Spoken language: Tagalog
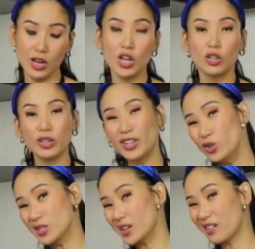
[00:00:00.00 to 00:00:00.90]
You can
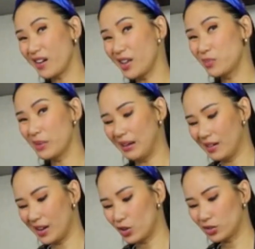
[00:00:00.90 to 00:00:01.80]
use
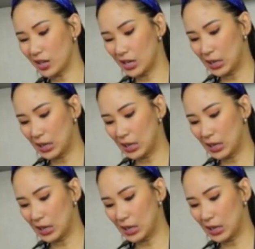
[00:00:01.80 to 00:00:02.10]
cranberry kung talagang